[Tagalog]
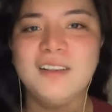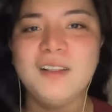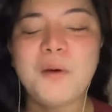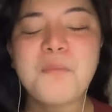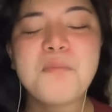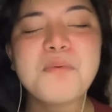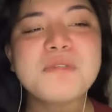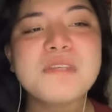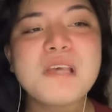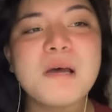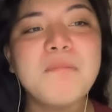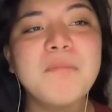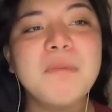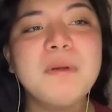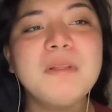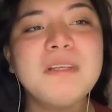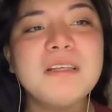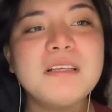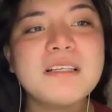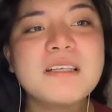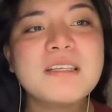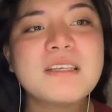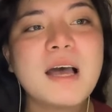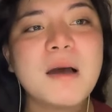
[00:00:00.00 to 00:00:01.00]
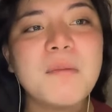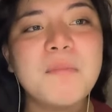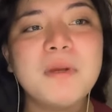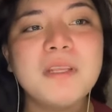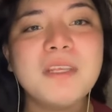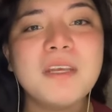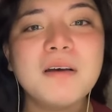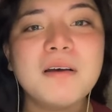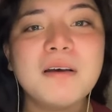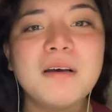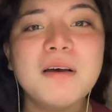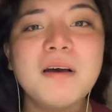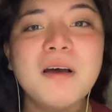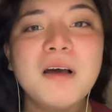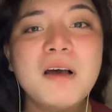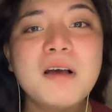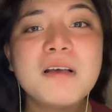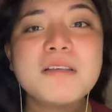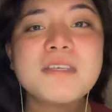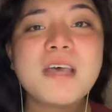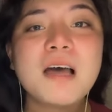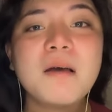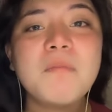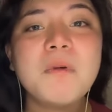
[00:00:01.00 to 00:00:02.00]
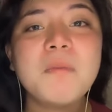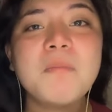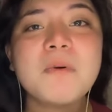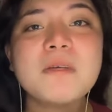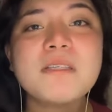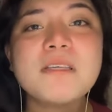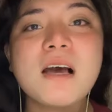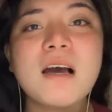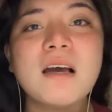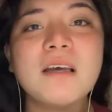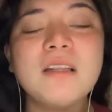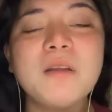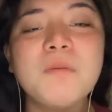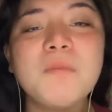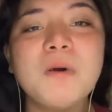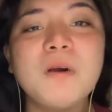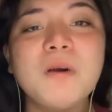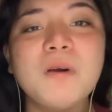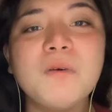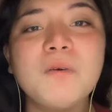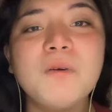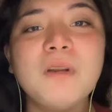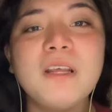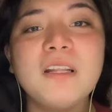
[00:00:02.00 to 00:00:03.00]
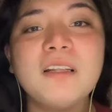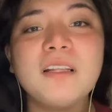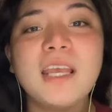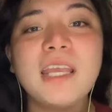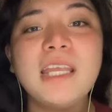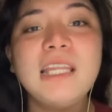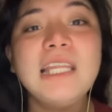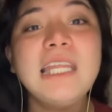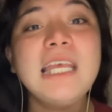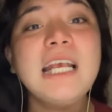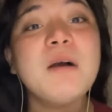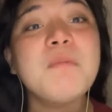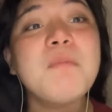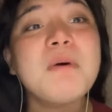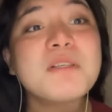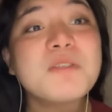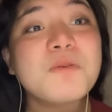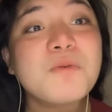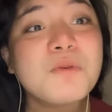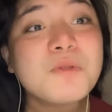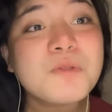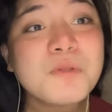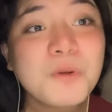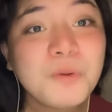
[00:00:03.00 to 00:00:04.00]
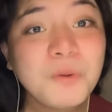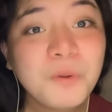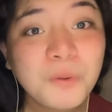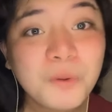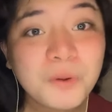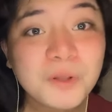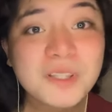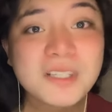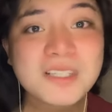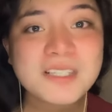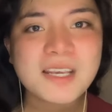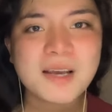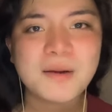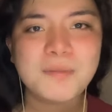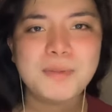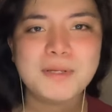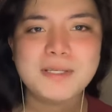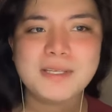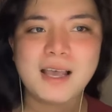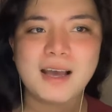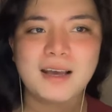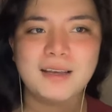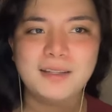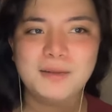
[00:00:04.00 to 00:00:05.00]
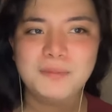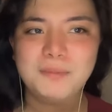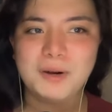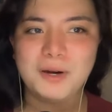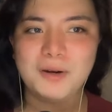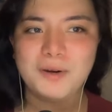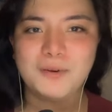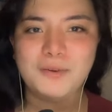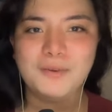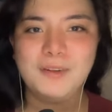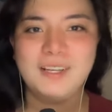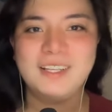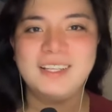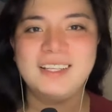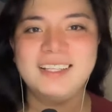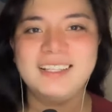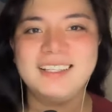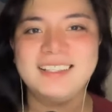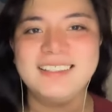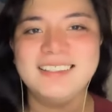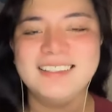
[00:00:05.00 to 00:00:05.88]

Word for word: Tapos sabi niya, sabi niya, sabi pa sa akin ni Marcoleta, hindi ka ba susunod? Sabi sa akin ni Marcoleta.